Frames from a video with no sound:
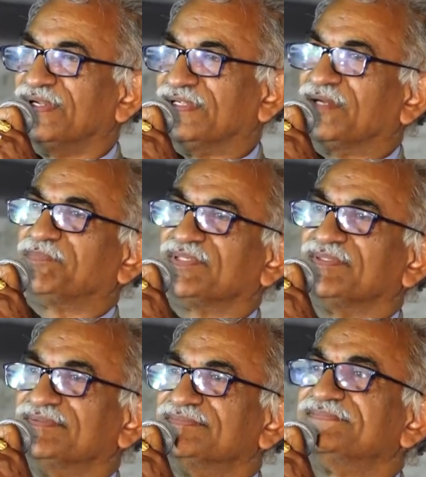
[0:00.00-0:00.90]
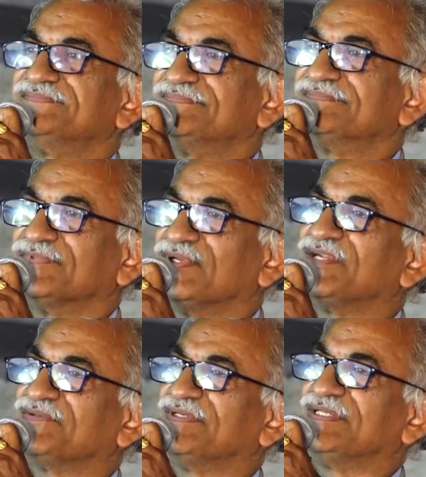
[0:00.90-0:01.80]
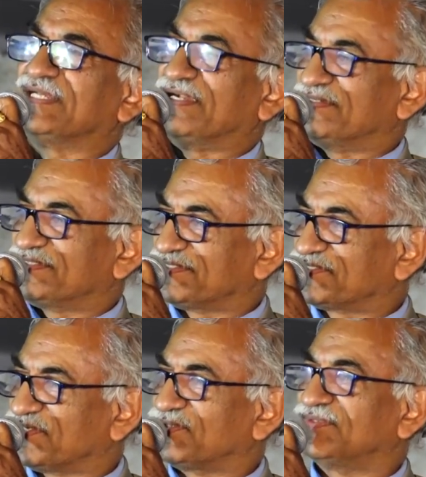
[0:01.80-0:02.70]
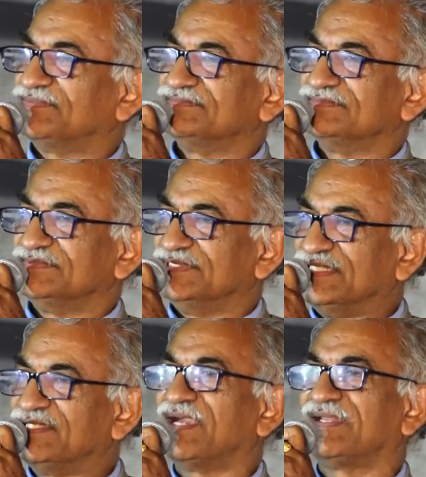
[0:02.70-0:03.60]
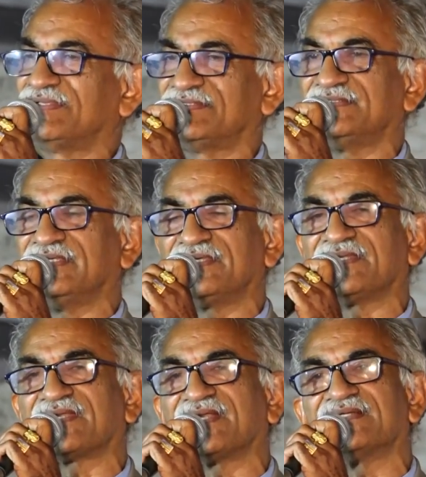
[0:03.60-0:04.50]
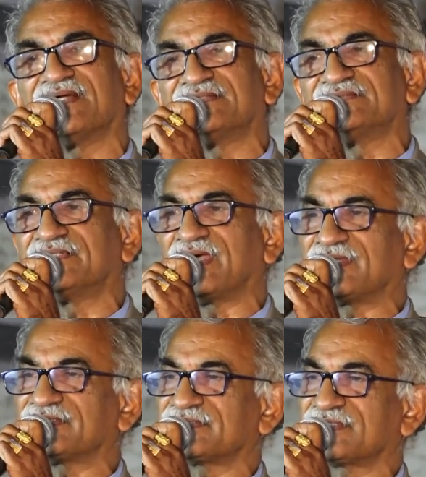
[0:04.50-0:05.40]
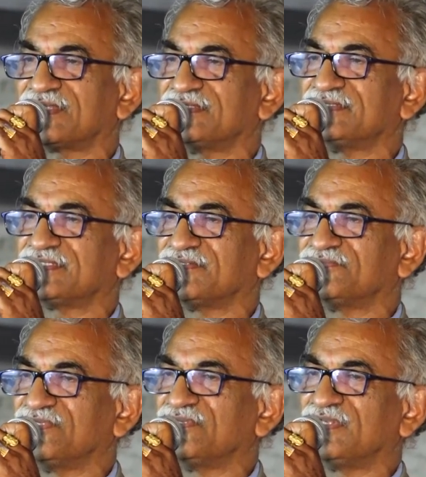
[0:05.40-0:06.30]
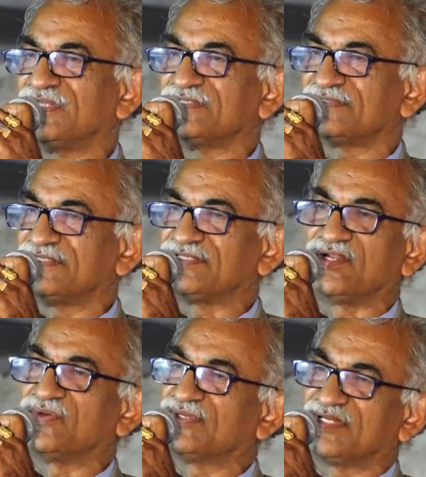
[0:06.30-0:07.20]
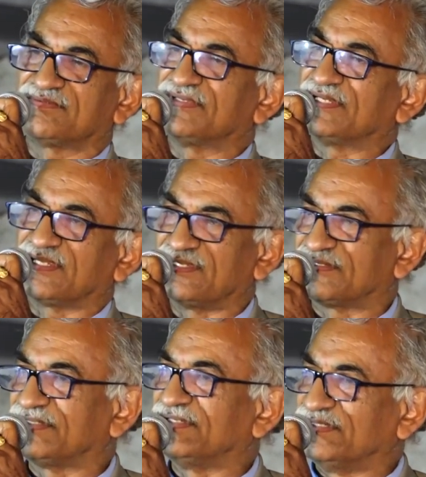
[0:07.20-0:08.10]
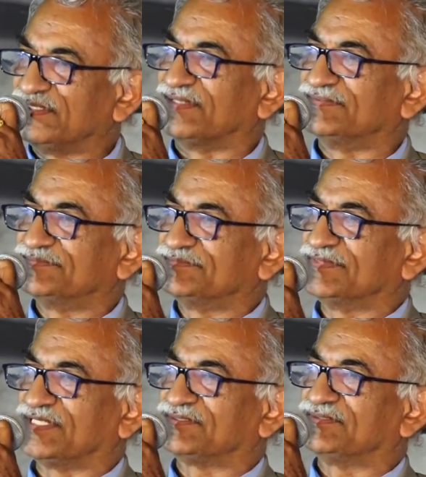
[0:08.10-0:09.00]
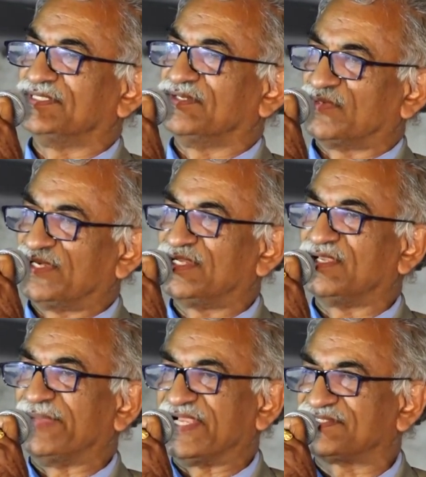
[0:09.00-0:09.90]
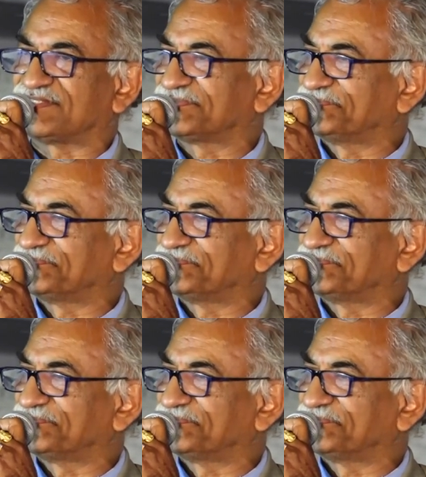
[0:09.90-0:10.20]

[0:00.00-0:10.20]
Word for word: అంటే అప్పుడు ఉన్నటువంటి కండిషన్స్లో ఇండియా అనేది ఏ రకంగానూ అర్హత సాధించే వీలు లేని స్థితిలో ఉన్నటువంటి కంట్రీ ఇండియా దట్టు ఇన్ ఏ వన్ డే మ్యాచ్